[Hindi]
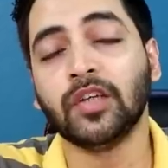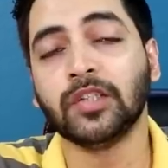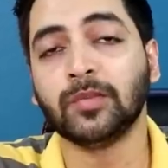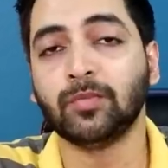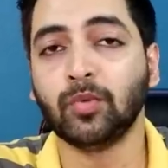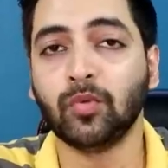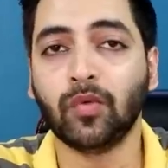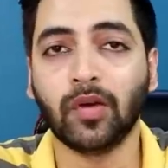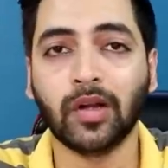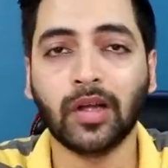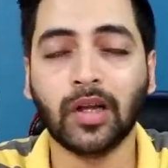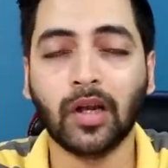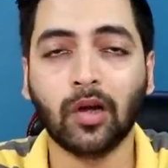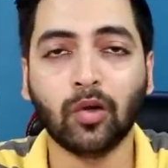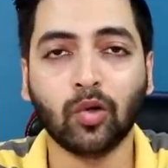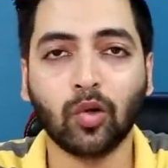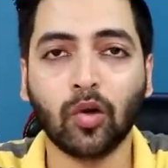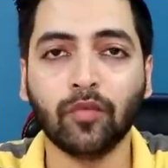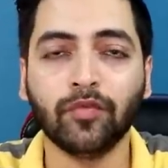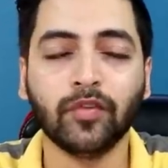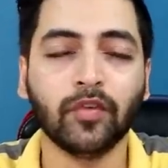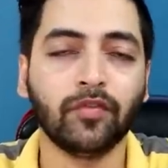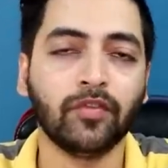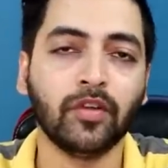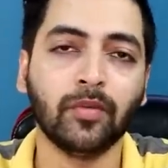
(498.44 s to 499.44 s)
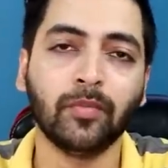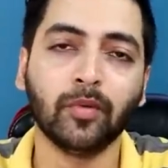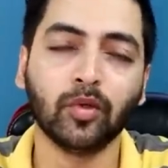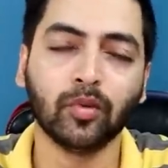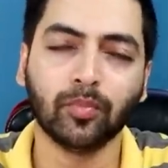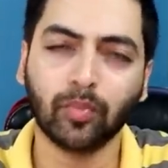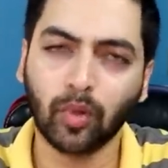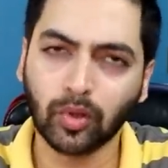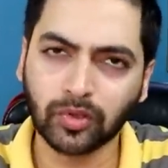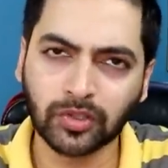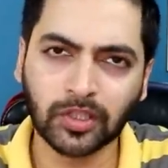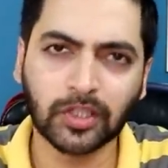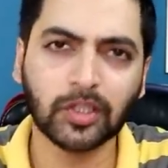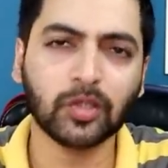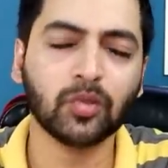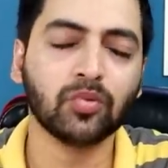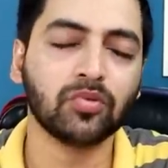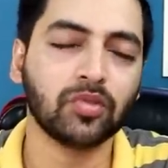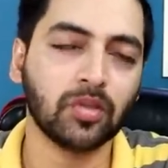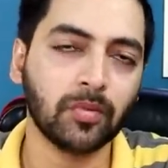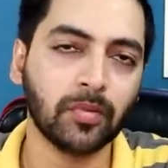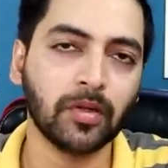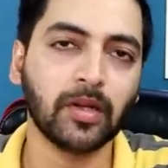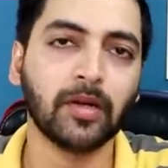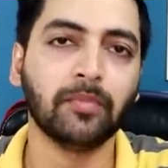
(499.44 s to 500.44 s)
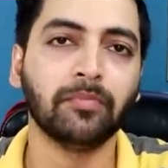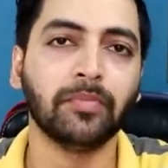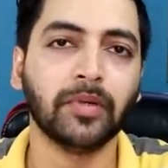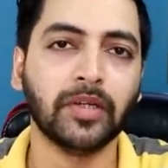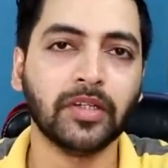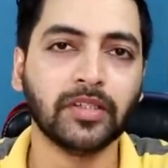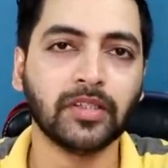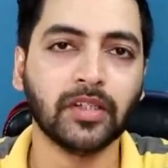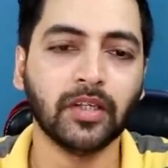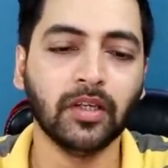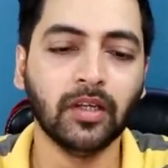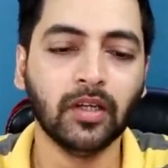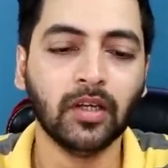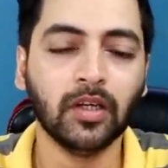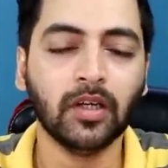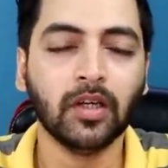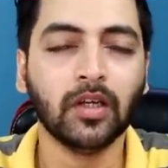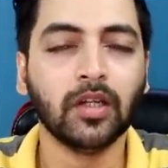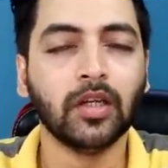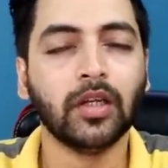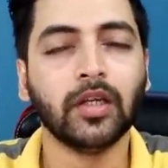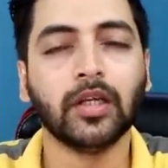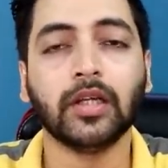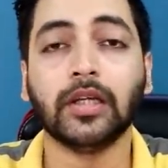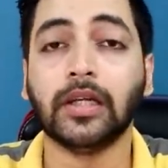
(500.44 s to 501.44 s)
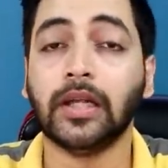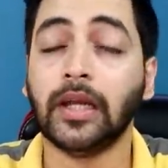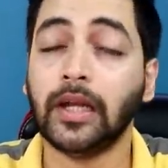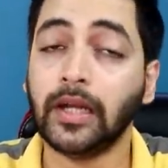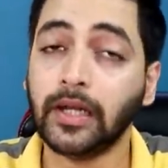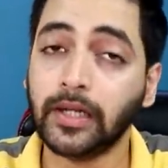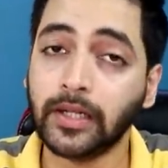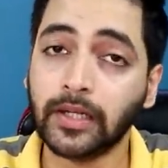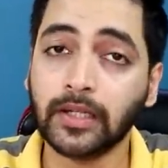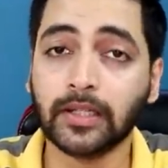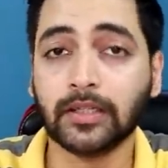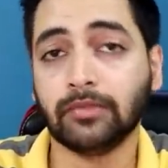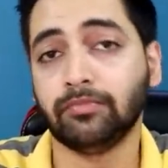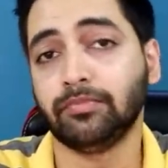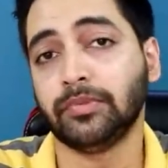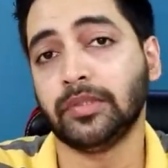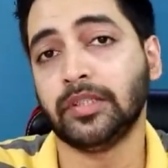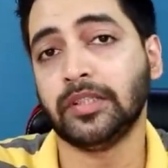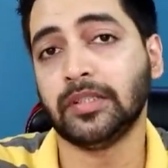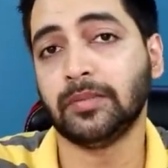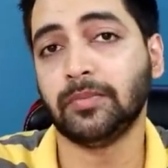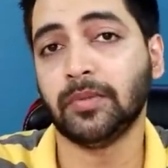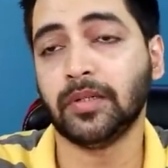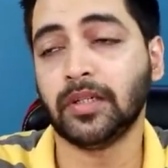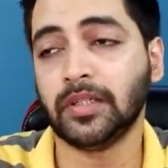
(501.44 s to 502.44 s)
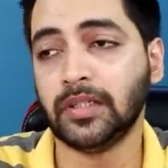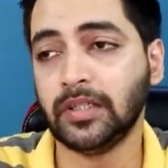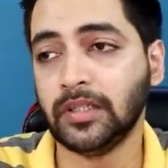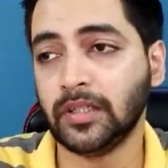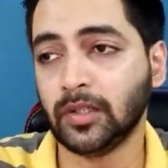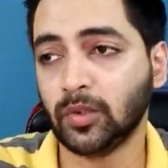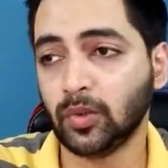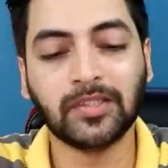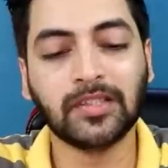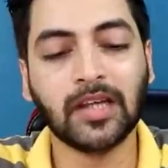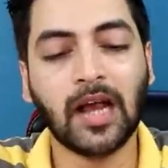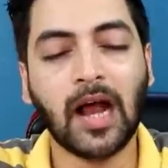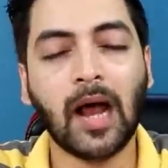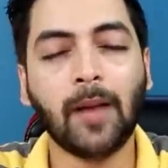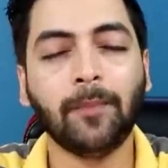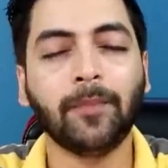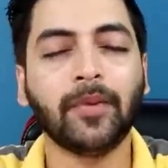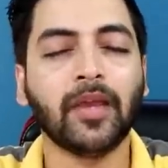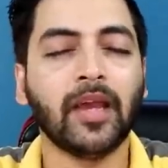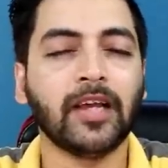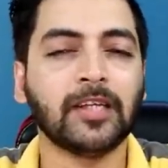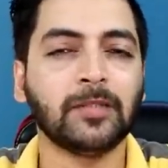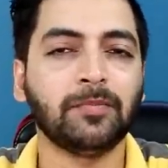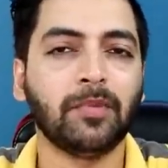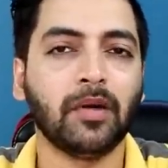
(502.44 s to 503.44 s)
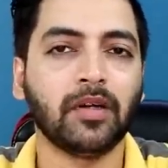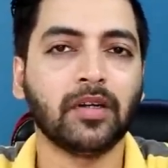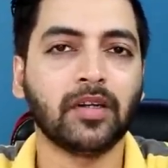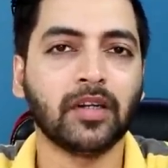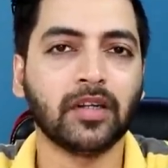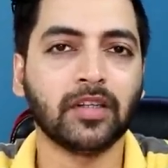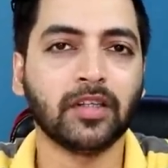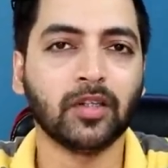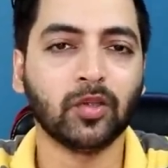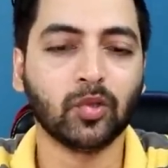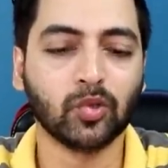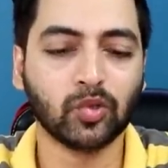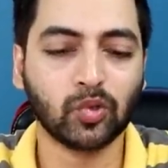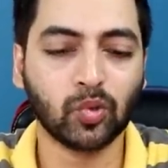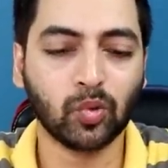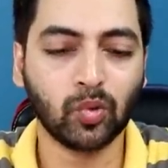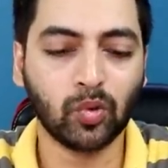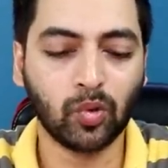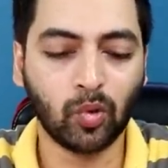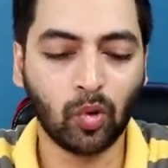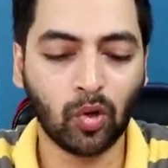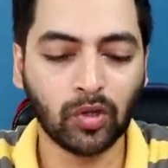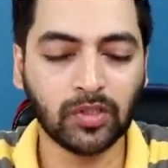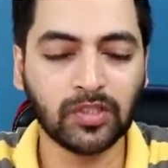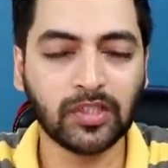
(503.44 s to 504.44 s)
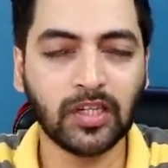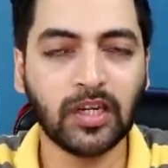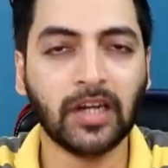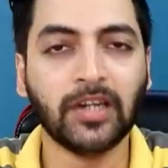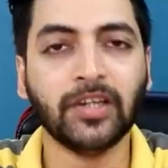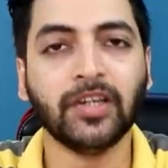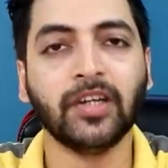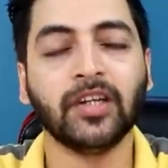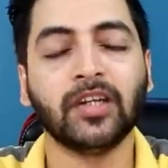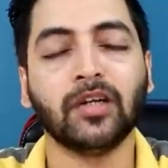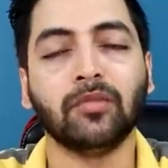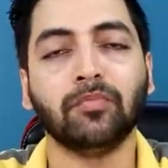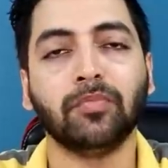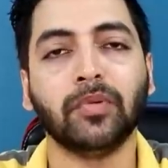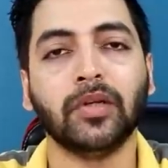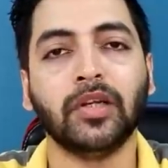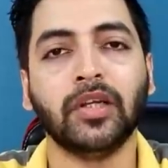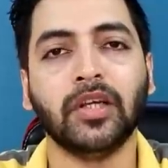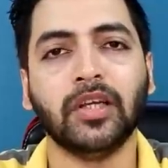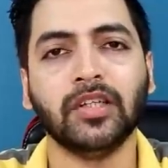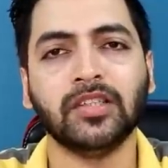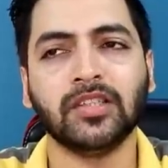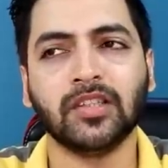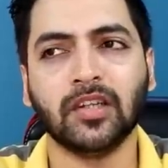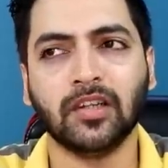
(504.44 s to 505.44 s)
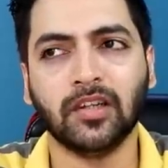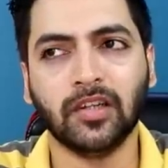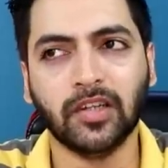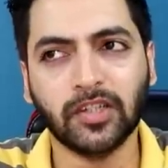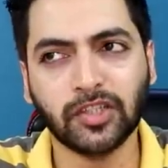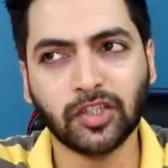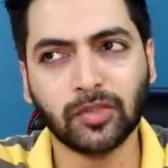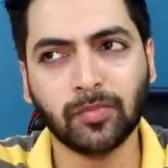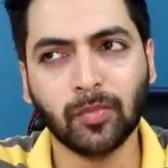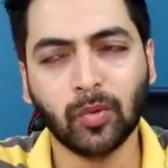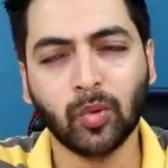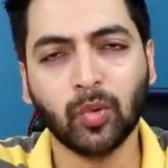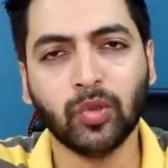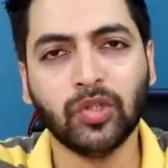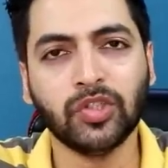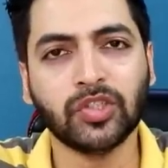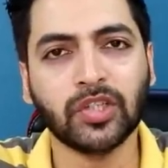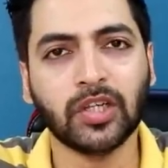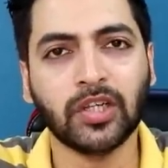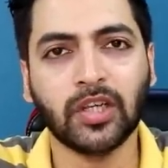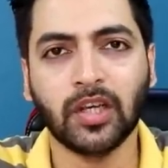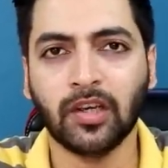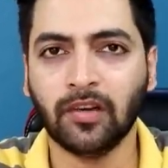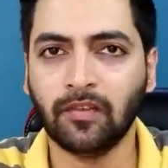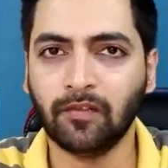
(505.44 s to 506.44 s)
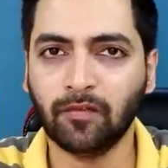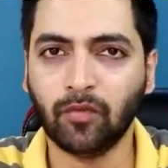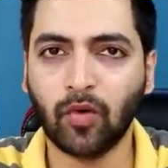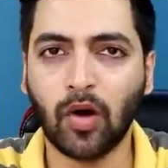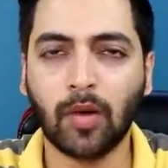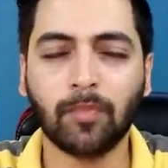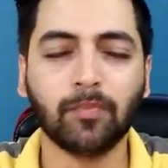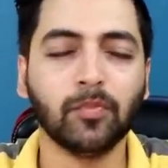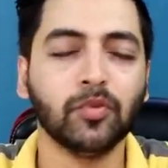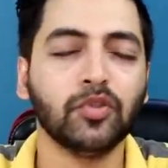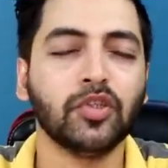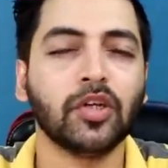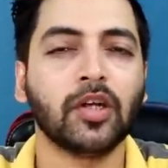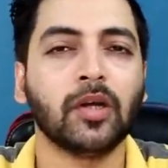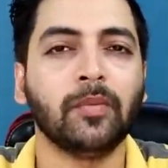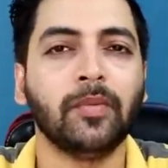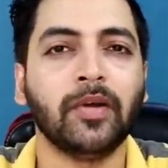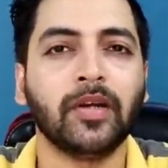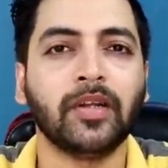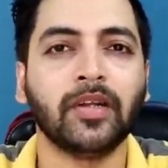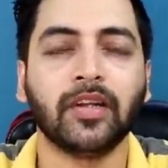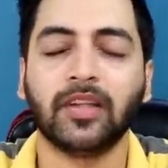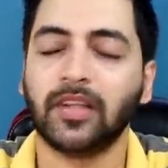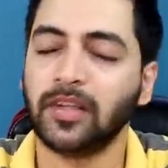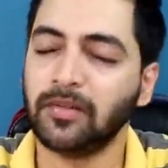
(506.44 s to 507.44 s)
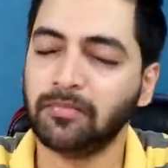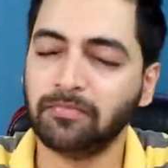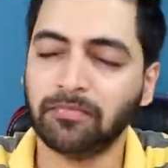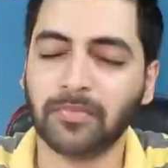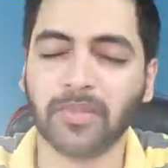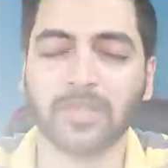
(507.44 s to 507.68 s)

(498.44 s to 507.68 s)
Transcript: फेसबुक वगैरह टॉप फिफ्टी में तो बहुत सारी दूसरी भी कंपनी है लेकिन इंडियन कंपनी इसमें नहीं है वैसे आप क्या एक्सपेक्ट करते हैं दोस्तों कौन सी इंडियन कंपनी इस लिस्ट में होनी चाहिए वो आप मुझे कमेंट करके